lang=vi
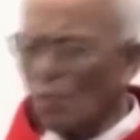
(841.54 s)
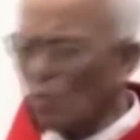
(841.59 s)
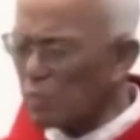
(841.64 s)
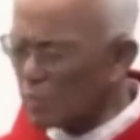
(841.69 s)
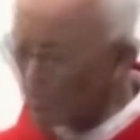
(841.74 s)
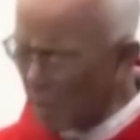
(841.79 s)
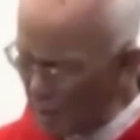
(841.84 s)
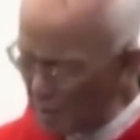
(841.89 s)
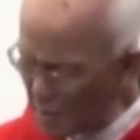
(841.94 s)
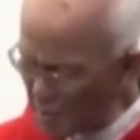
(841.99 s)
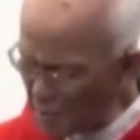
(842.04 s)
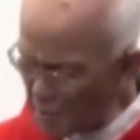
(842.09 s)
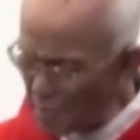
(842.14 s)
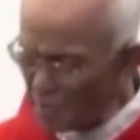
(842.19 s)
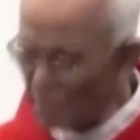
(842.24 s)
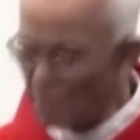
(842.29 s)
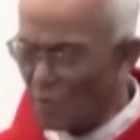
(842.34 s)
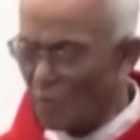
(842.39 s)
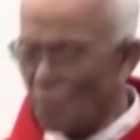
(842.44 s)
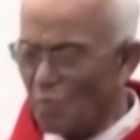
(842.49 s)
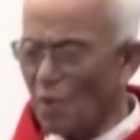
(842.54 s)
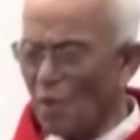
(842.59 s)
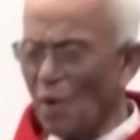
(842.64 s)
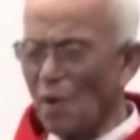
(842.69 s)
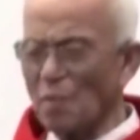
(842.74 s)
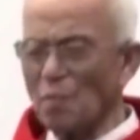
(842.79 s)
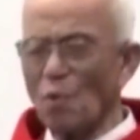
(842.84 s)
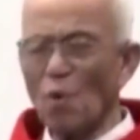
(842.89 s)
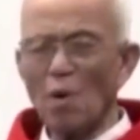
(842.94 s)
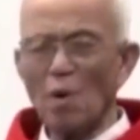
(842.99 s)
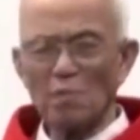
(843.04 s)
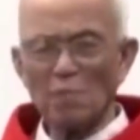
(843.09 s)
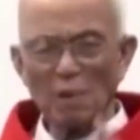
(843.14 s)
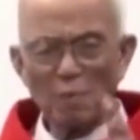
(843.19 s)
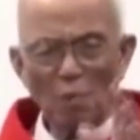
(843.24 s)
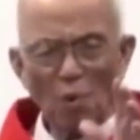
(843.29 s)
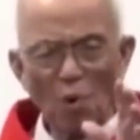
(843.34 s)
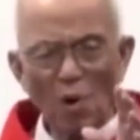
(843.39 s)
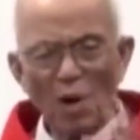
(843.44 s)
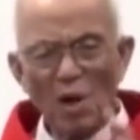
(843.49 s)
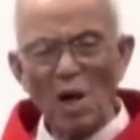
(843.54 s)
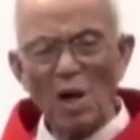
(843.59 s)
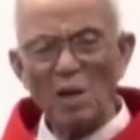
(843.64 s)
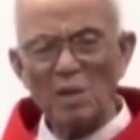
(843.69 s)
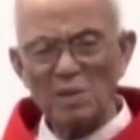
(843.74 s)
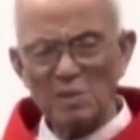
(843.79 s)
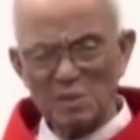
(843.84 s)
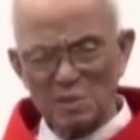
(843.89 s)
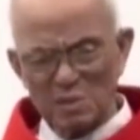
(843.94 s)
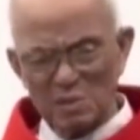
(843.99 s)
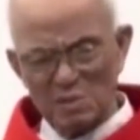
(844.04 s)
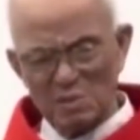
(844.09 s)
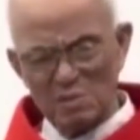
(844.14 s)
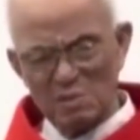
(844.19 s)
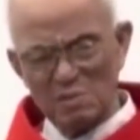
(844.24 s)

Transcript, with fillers: cũng tới trường cũng ngồi buồn và buồn hơn nữa